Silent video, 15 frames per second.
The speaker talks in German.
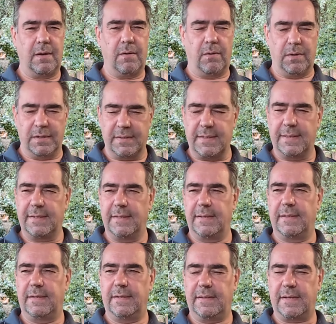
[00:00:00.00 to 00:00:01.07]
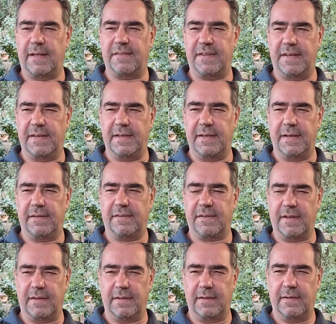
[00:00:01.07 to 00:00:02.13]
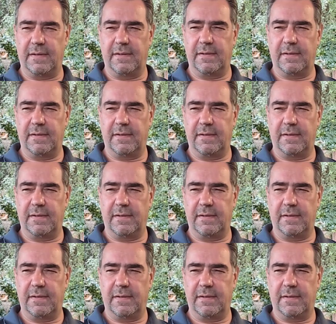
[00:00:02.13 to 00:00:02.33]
Und das seht ihr jetzt dann,